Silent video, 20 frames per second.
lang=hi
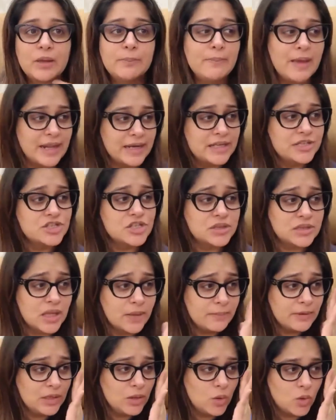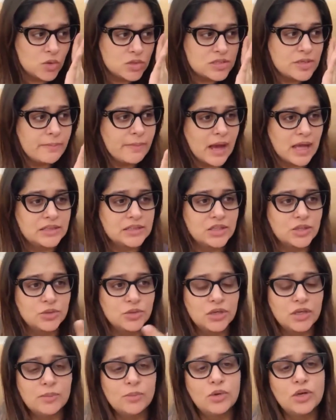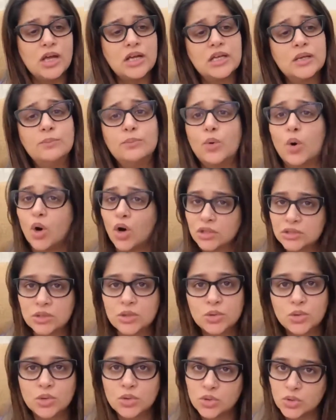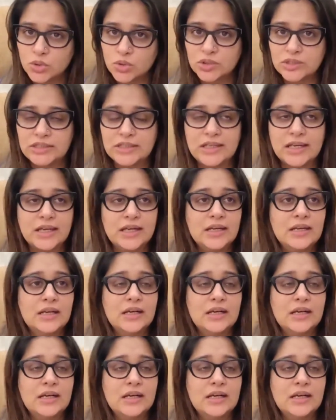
मैंने जितने भी लोगों से बात की उन्होंने बोला कि बहुत लोगों को होती है